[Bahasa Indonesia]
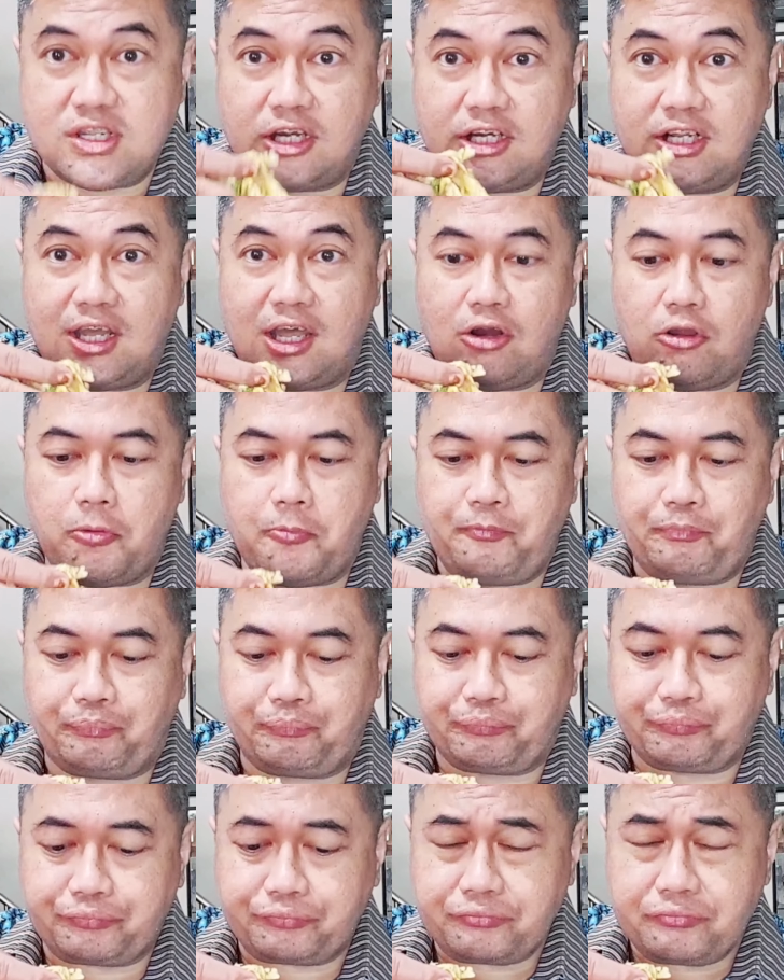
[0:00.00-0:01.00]
Jadi kalau
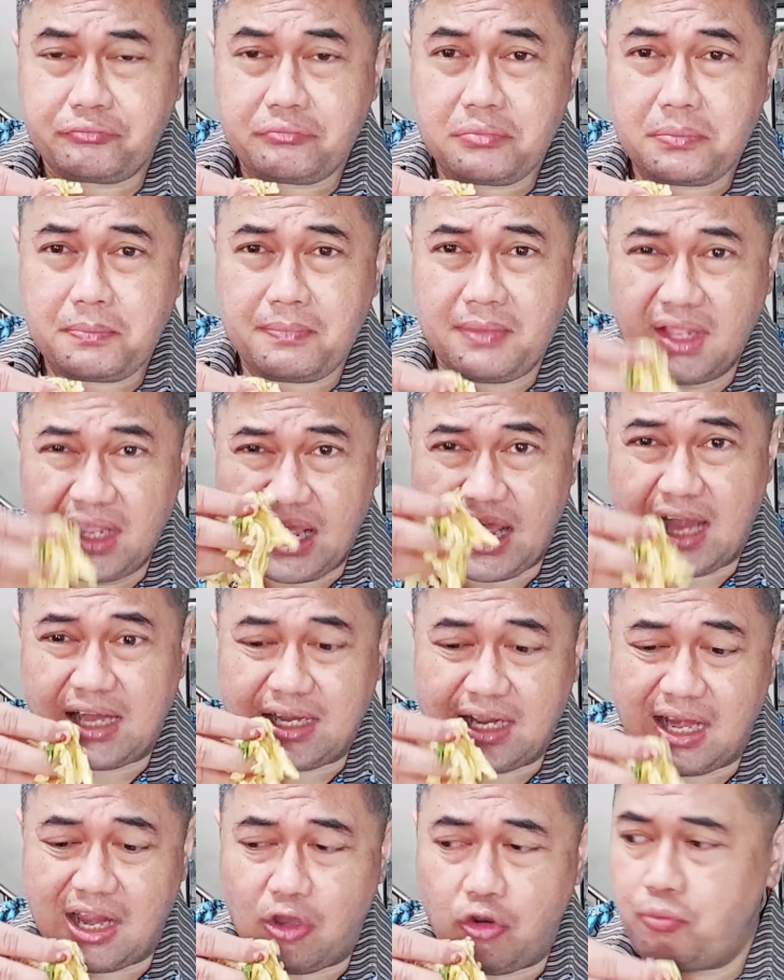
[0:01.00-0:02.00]
nggak
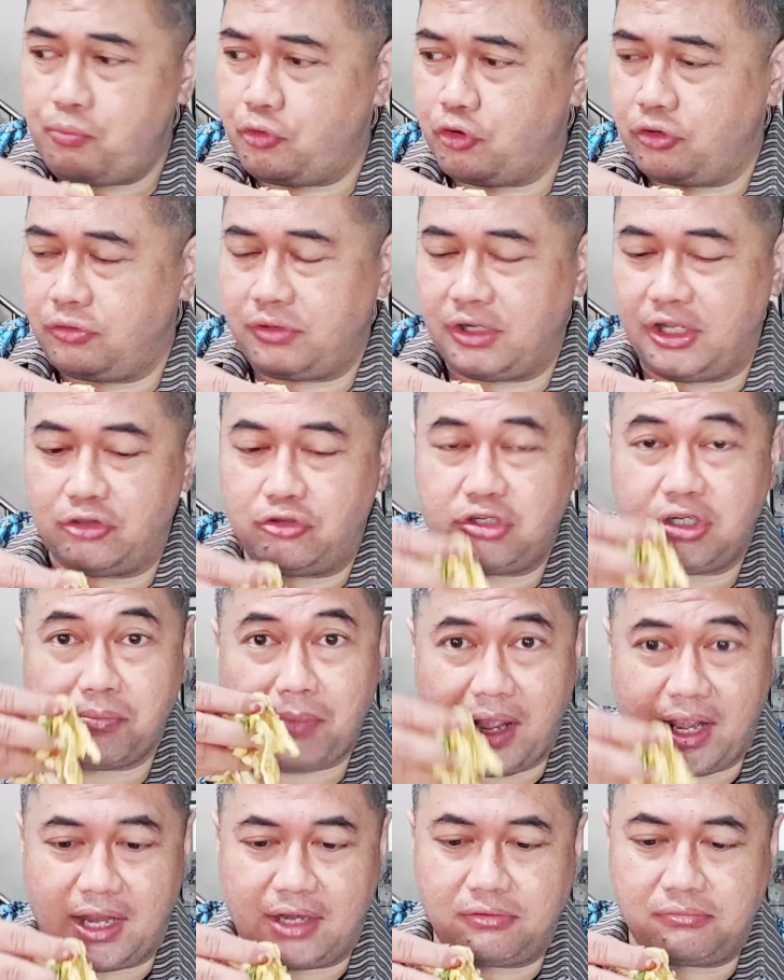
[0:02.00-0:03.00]
ada lauk pun itu
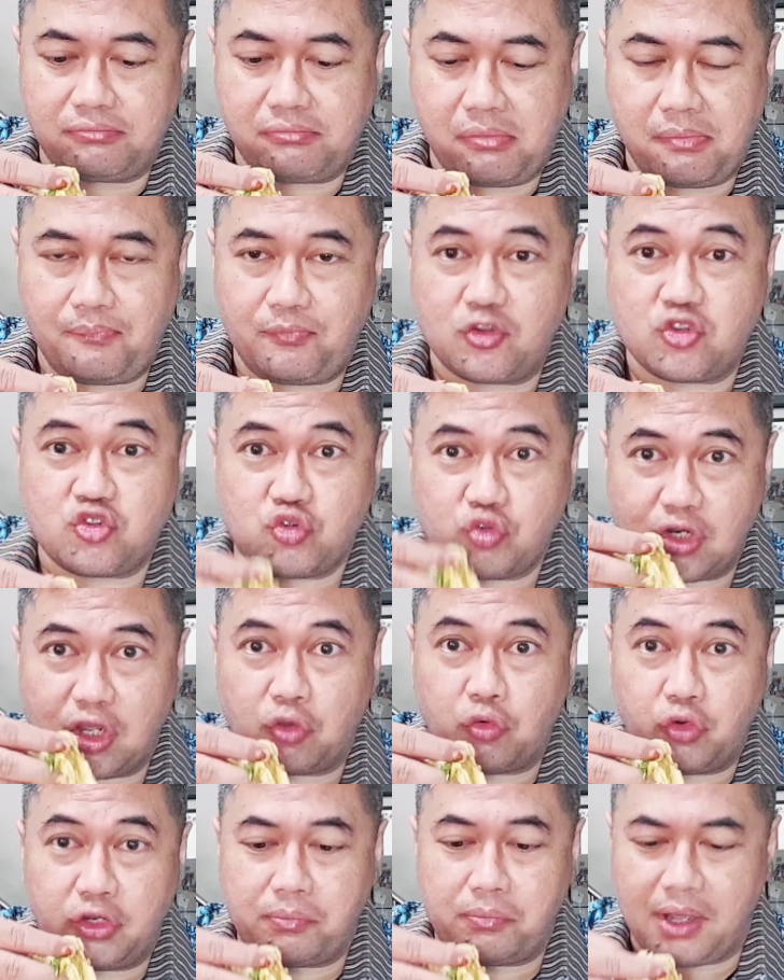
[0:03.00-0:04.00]
dimakan
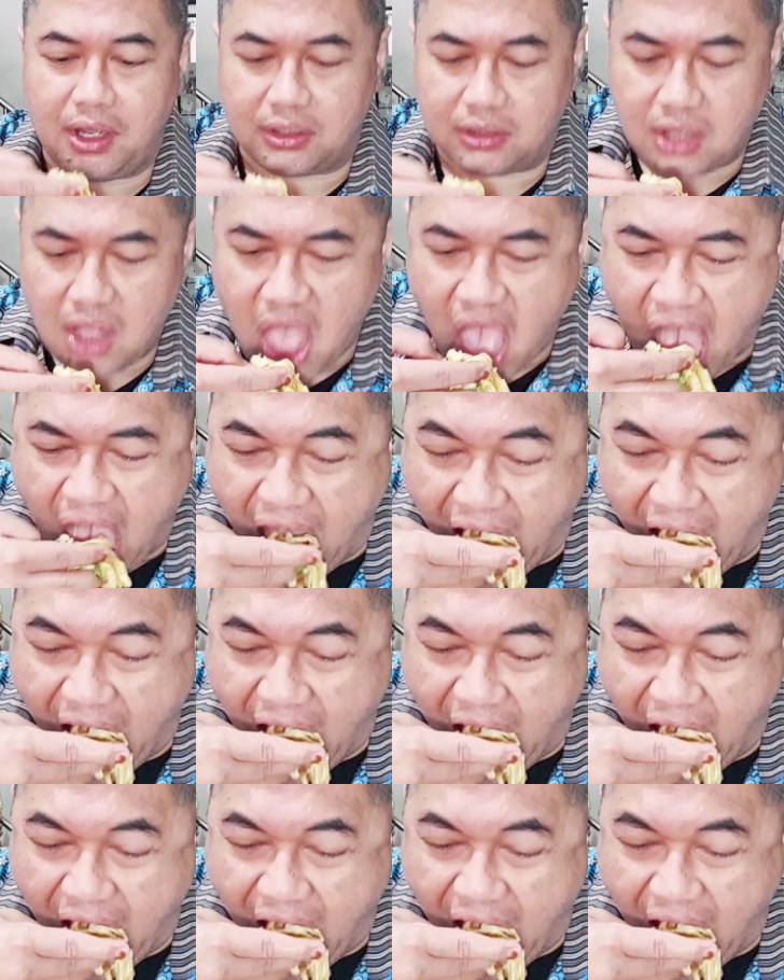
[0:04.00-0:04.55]
sudah gurih banget.